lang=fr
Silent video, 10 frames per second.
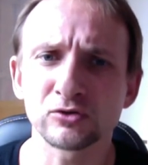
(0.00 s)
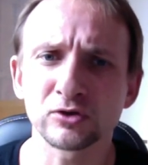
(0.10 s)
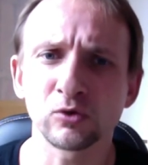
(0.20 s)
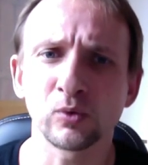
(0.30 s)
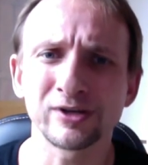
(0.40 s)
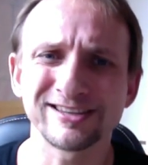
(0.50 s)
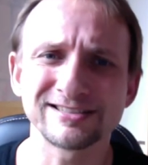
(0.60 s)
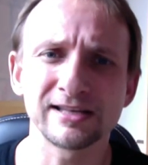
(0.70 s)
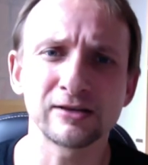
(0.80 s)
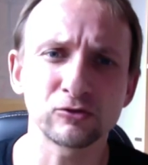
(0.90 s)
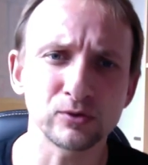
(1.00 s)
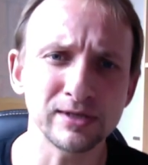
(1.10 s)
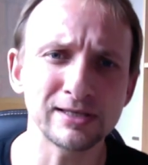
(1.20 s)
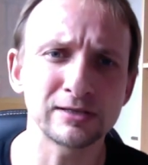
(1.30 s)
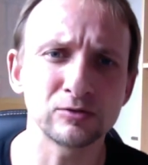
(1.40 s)
qui auront été
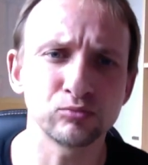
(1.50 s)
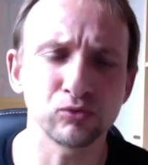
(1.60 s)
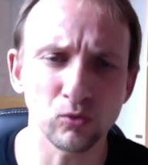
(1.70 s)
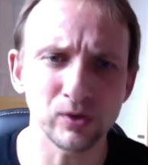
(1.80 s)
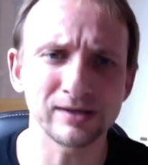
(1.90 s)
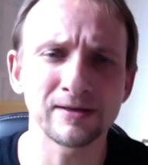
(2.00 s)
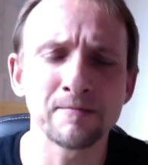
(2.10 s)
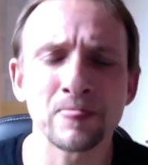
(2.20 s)
sélectionnés, qui pourront être,